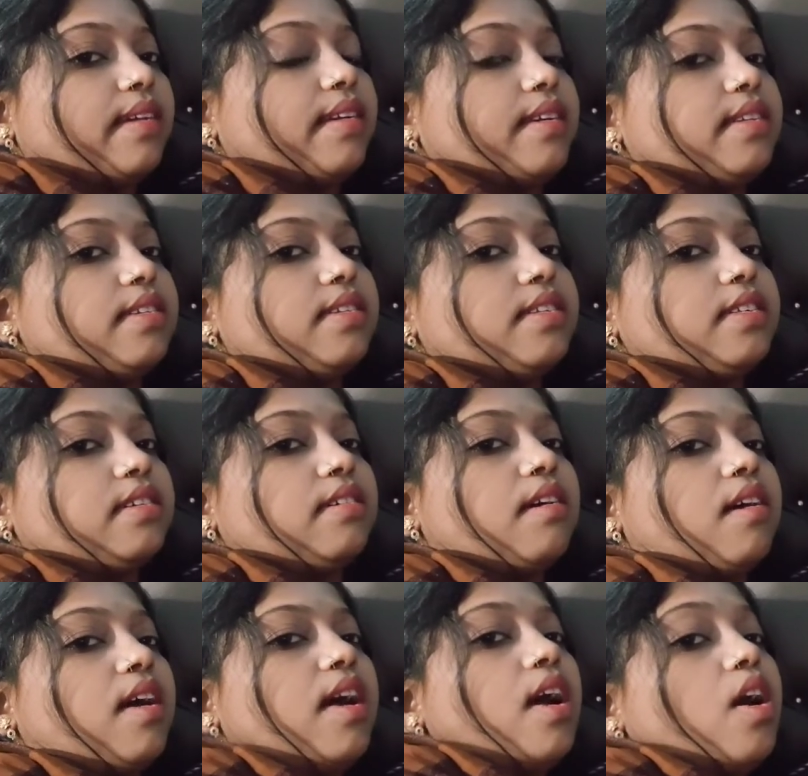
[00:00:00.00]
कर
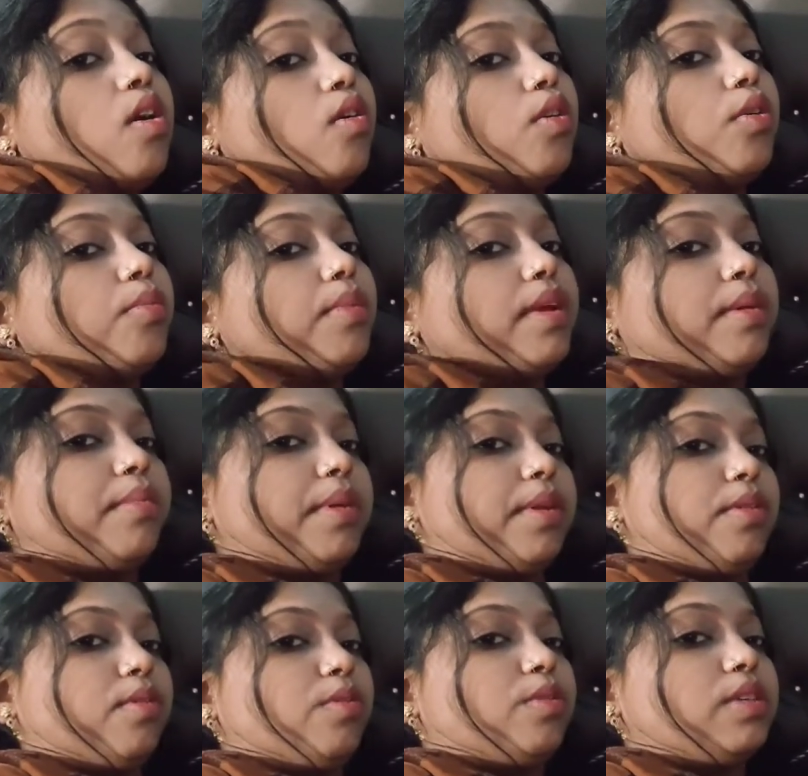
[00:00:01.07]
दीजिएगा और मेरे
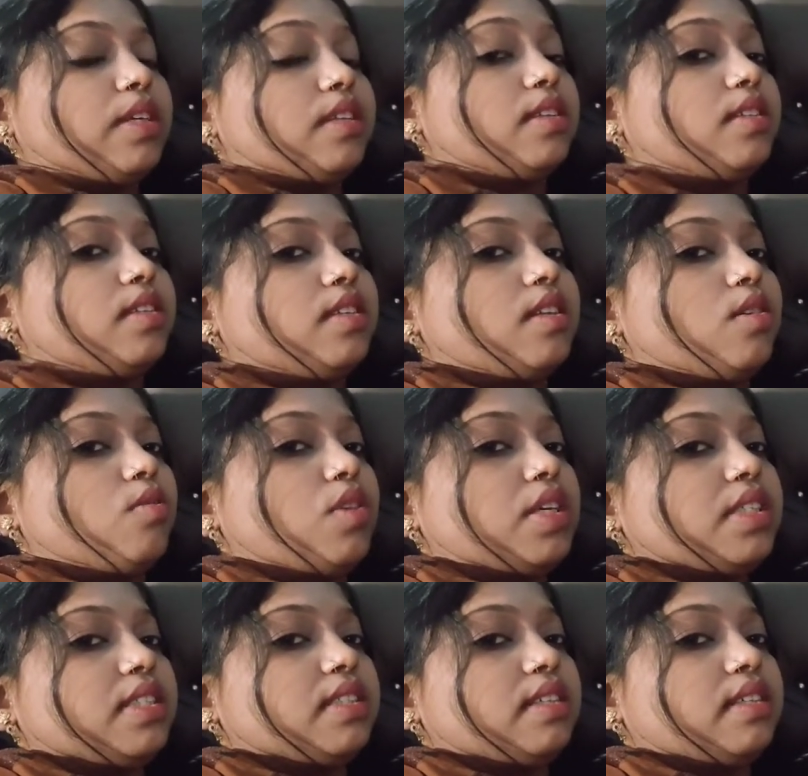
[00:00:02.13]
वीडियो को ज़्यादा से ज़्यादा
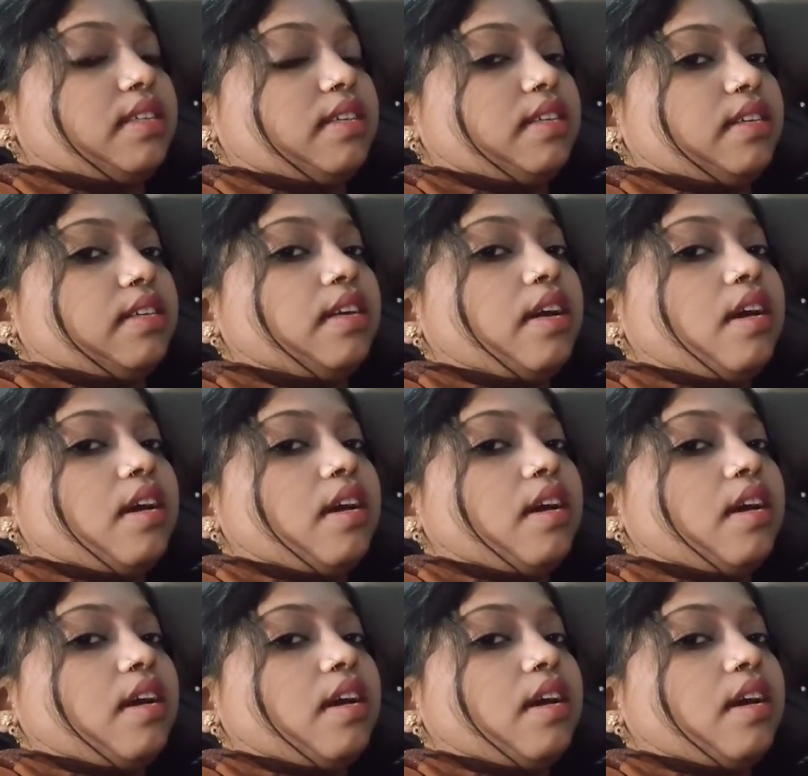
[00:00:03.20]
वॉच करिए